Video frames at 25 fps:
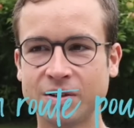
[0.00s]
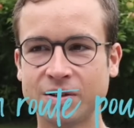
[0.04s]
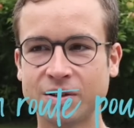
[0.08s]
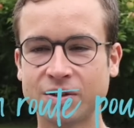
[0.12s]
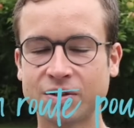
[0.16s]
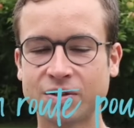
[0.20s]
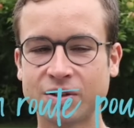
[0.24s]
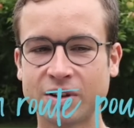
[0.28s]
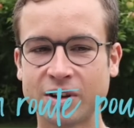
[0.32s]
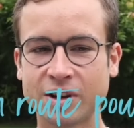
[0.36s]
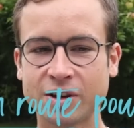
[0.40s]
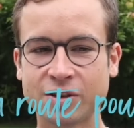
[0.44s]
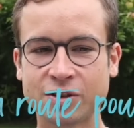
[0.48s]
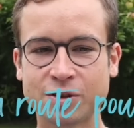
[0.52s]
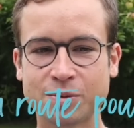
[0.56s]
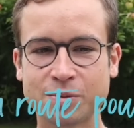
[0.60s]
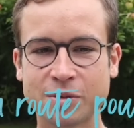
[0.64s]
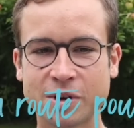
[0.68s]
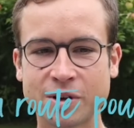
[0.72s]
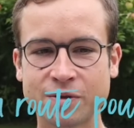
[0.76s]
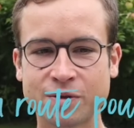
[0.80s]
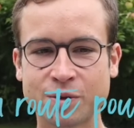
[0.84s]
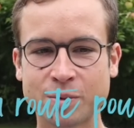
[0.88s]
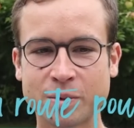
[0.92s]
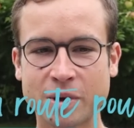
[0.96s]
Das erste
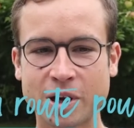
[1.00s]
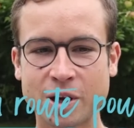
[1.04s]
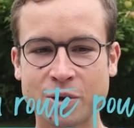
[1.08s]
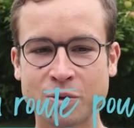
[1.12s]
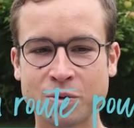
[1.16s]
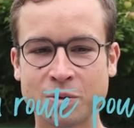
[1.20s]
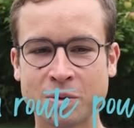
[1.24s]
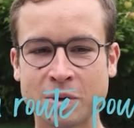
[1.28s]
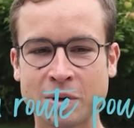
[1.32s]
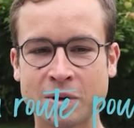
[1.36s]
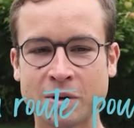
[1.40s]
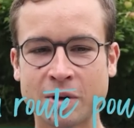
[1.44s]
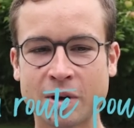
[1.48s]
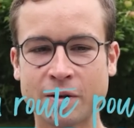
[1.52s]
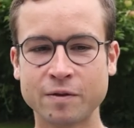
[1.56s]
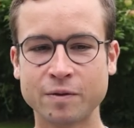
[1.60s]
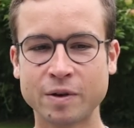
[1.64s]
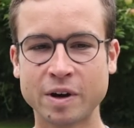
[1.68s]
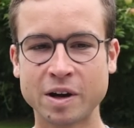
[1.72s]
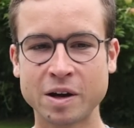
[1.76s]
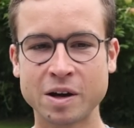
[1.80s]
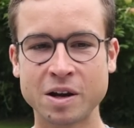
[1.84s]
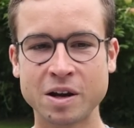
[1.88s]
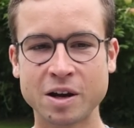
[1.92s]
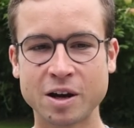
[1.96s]
Mal vom Ion in
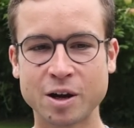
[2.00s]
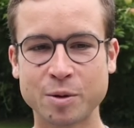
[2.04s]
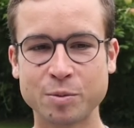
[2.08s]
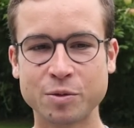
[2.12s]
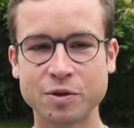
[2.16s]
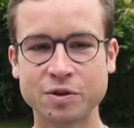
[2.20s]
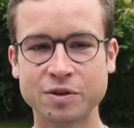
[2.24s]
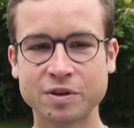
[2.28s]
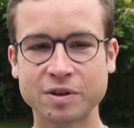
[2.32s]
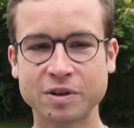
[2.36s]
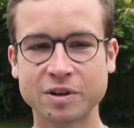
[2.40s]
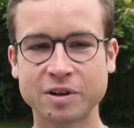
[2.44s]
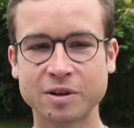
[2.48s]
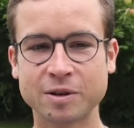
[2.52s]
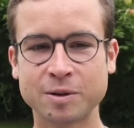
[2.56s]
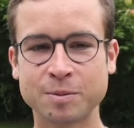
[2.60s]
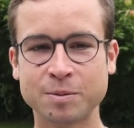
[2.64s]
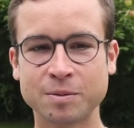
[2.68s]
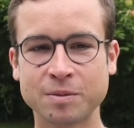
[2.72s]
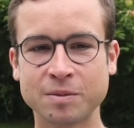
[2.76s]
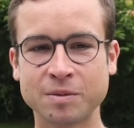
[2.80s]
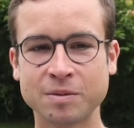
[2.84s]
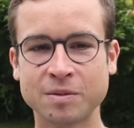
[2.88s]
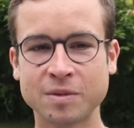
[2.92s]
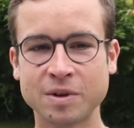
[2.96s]
Hawaii habe ich
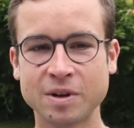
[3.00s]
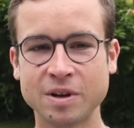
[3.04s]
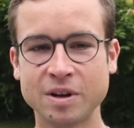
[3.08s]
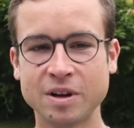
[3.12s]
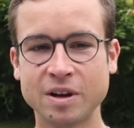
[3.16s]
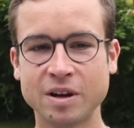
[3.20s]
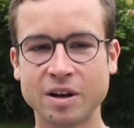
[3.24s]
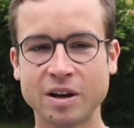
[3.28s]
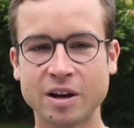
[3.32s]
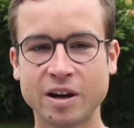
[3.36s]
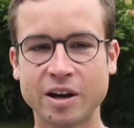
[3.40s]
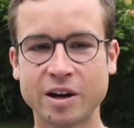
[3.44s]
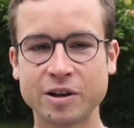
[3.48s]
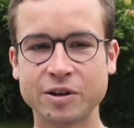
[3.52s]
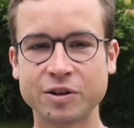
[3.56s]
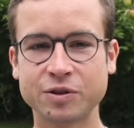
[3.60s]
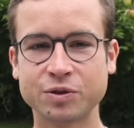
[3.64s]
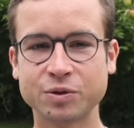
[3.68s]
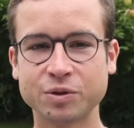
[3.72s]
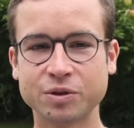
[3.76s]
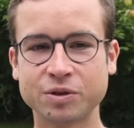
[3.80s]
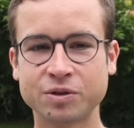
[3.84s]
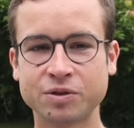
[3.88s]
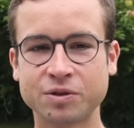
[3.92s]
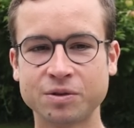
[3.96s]
ähm, eigentlich
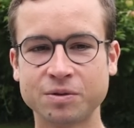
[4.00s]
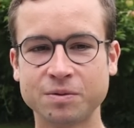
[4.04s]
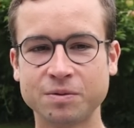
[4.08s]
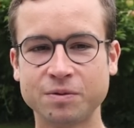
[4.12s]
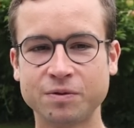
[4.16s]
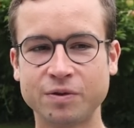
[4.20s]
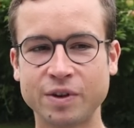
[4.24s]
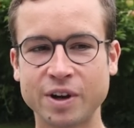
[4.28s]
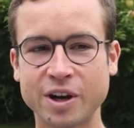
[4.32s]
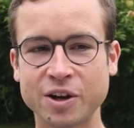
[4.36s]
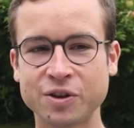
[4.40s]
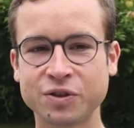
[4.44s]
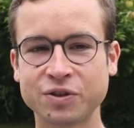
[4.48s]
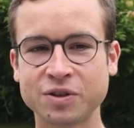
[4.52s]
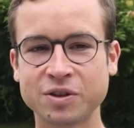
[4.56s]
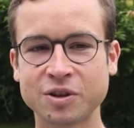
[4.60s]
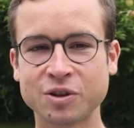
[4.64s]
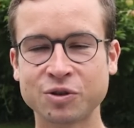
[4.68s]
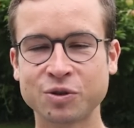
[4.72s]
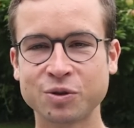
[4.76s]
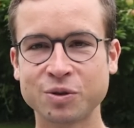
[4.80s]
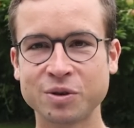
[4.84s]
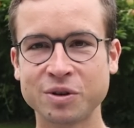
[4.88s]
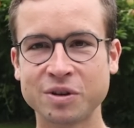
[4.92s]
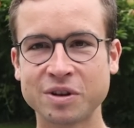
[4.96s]
durchs Fernsehen
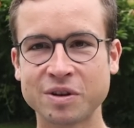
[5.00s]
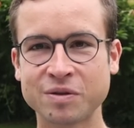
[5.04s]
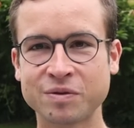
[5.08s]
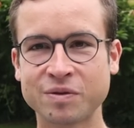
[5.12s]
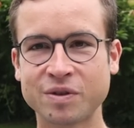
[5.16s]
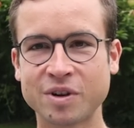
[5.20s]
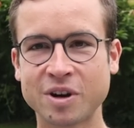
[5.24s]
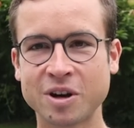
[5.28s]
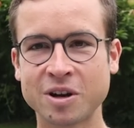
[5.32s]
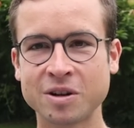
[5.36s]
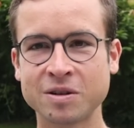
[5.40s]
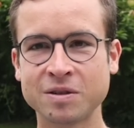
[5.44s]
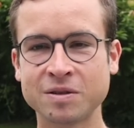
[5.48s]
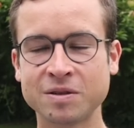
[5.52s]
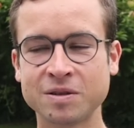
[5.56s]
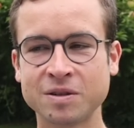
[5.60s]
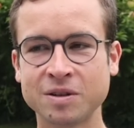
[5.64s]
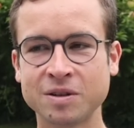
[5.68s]
natürlich erfahren.